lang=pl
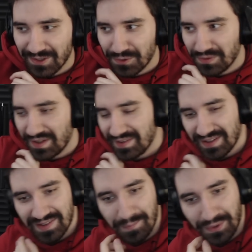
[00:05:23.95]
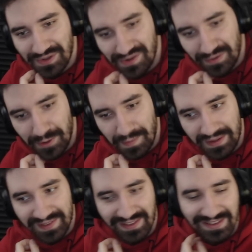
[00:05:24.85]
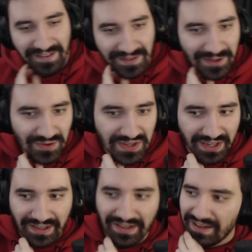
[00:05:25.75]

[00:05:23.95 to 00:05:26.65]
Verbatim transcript: Tutaj za saporcie YouTube'a jest identycznie,